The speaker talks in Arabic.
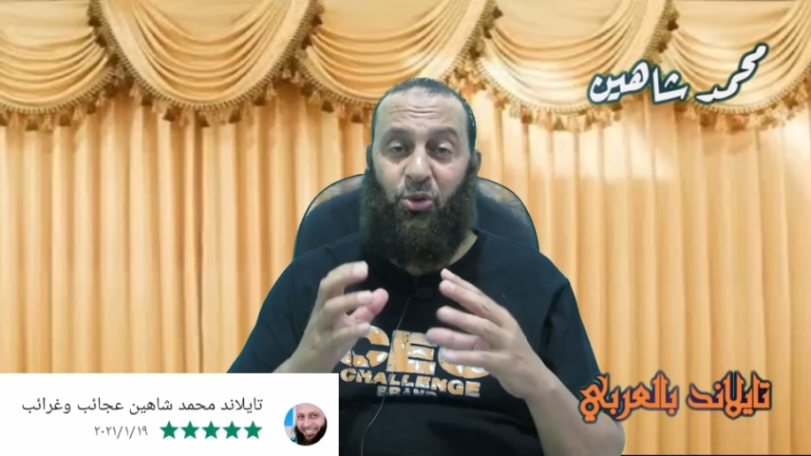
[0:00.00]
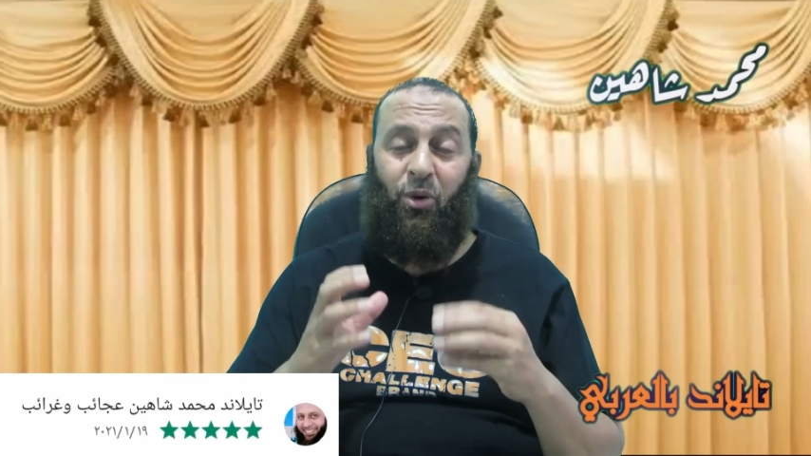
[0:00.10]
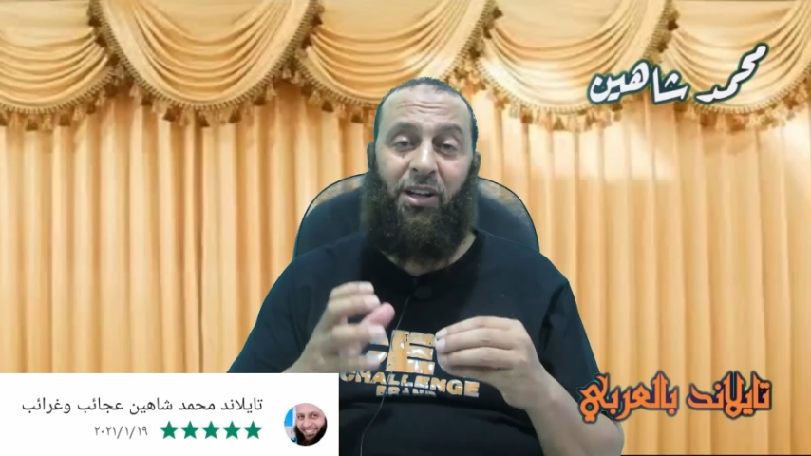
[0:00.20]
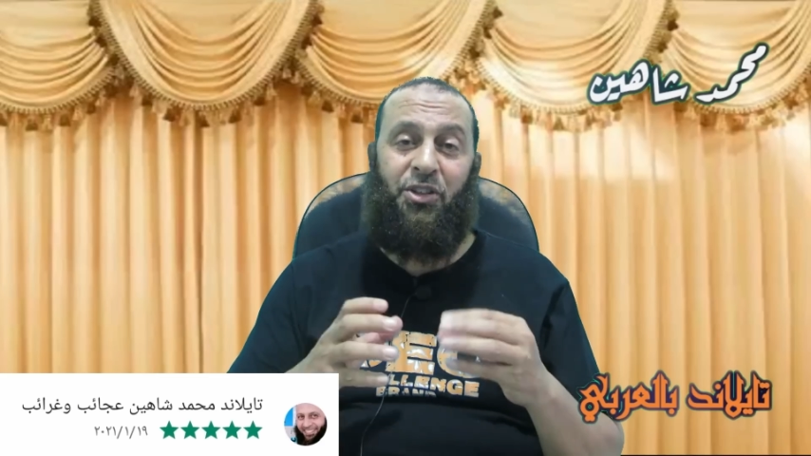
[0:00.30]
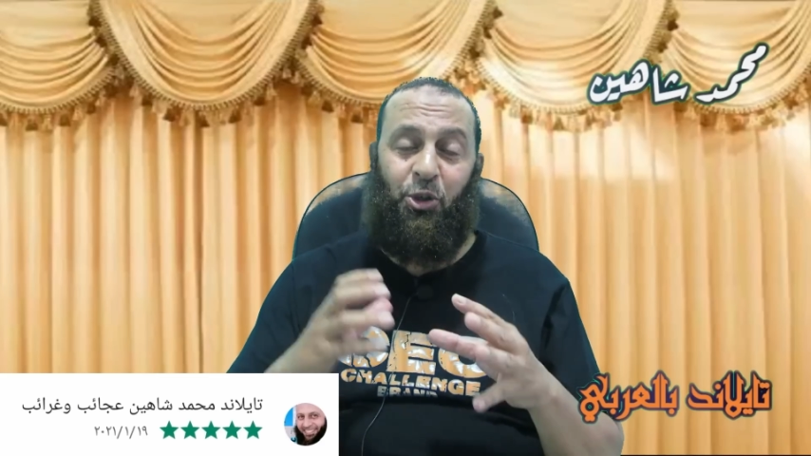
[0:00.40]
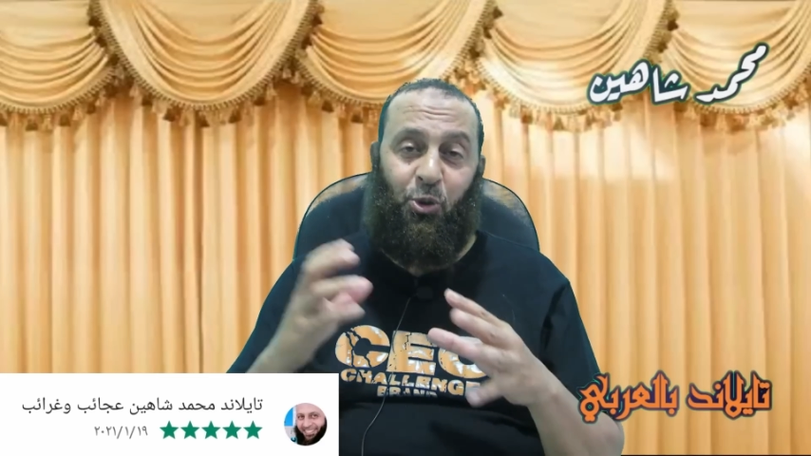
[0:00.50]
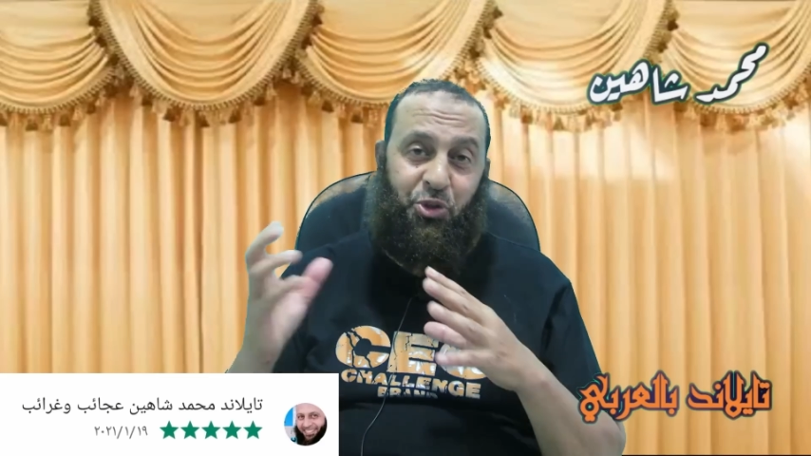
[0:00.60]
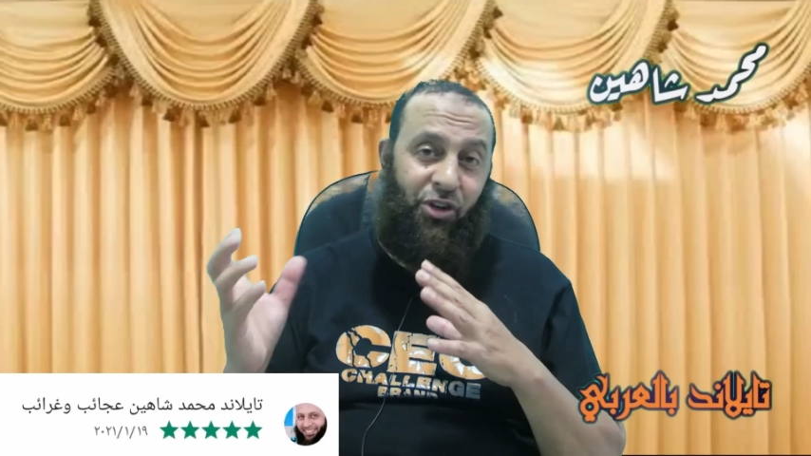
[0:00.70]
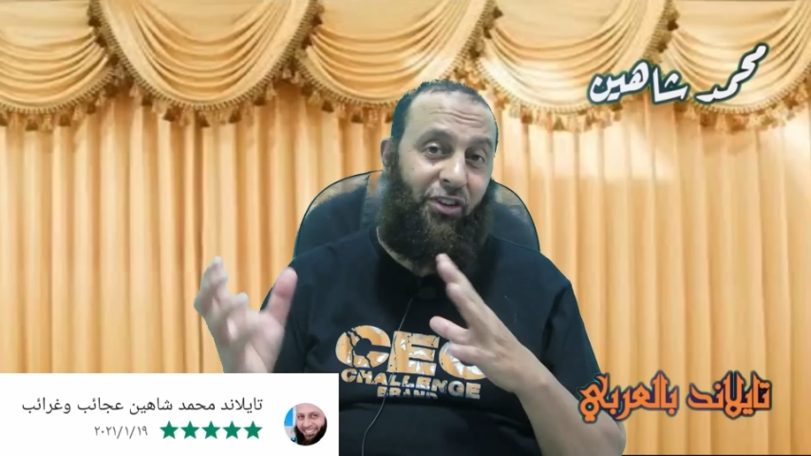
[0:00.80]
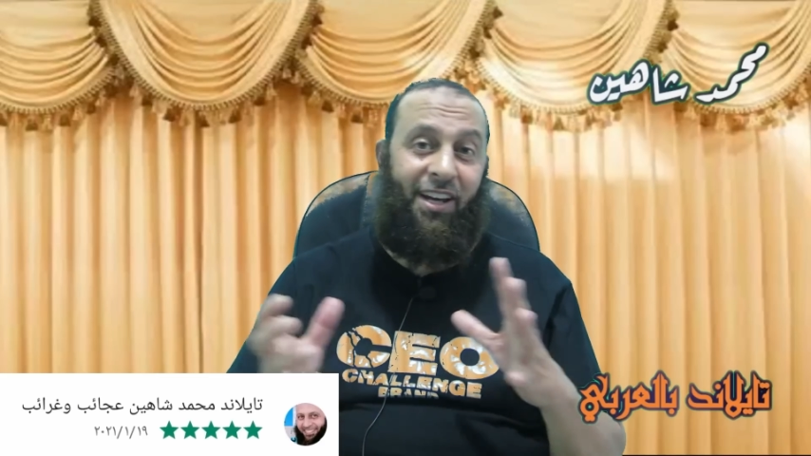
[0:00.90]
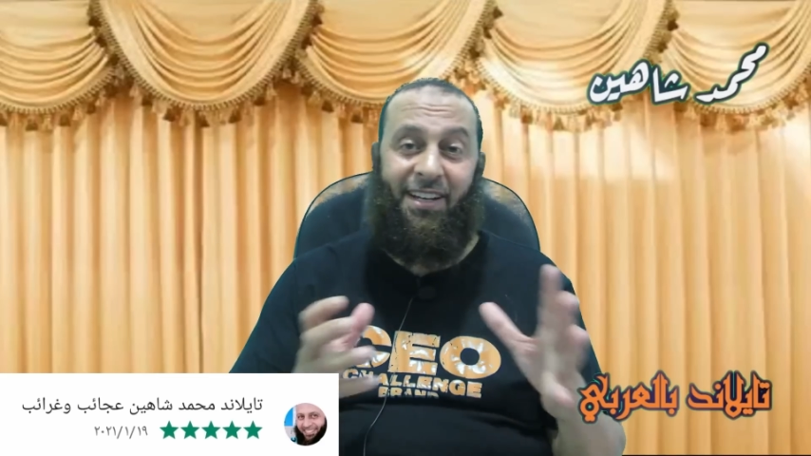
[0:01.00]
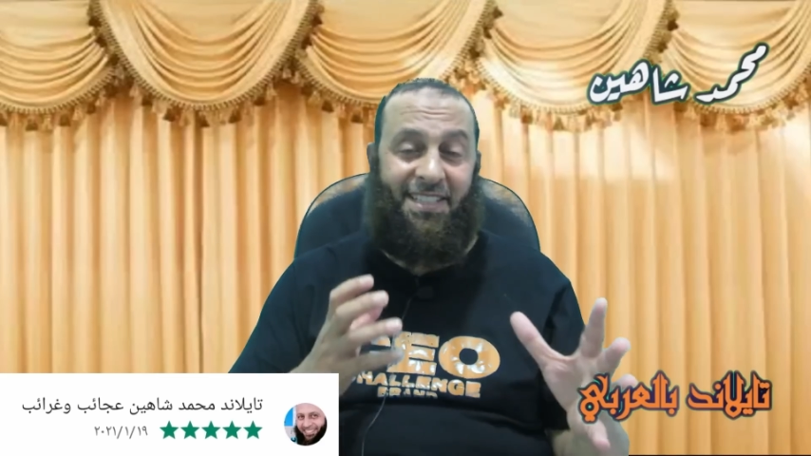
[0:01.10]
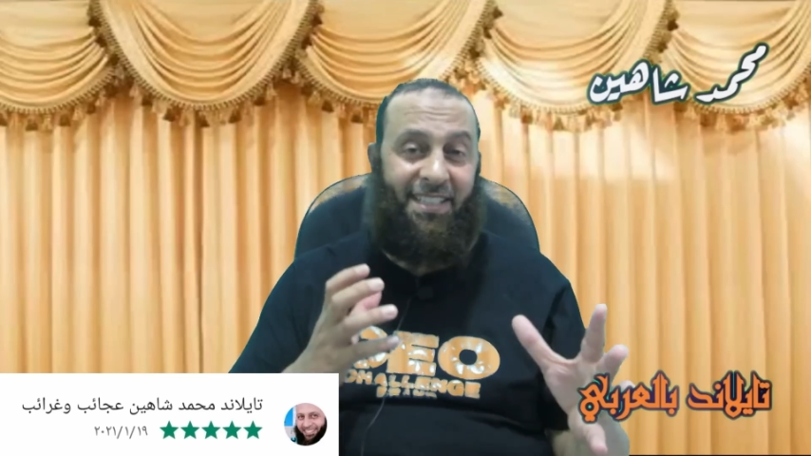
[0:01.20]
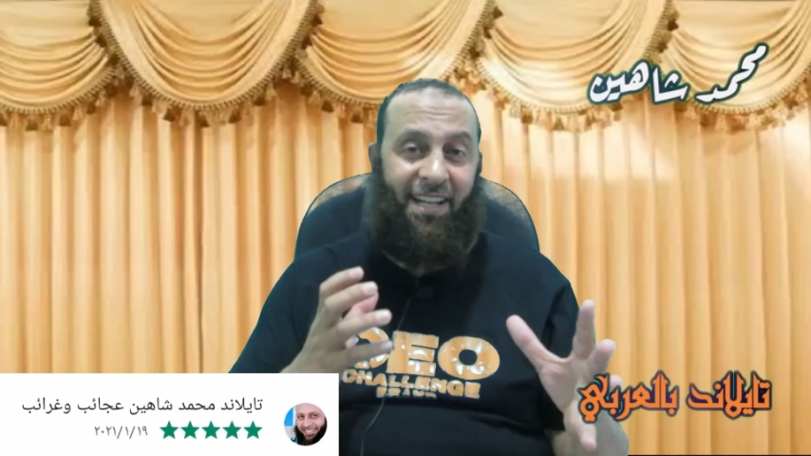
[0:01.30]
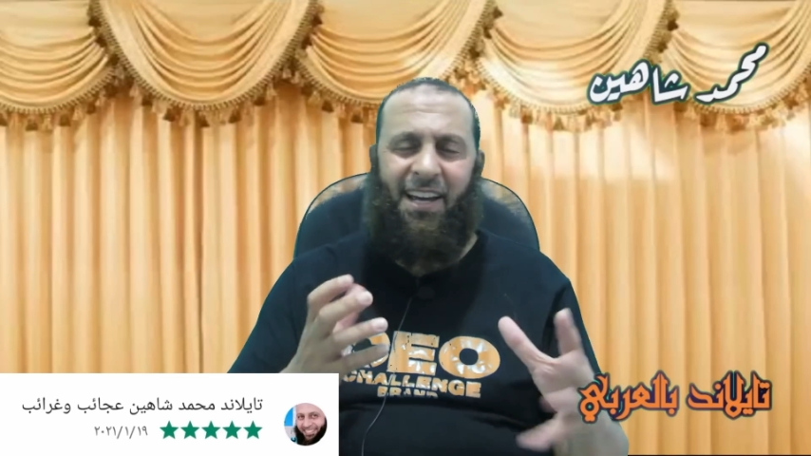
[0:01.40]
دول جنوب شرق
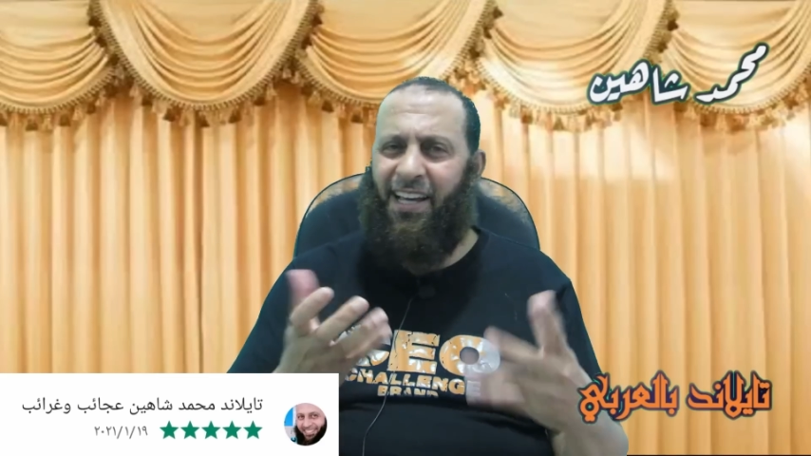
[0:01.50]
آسيا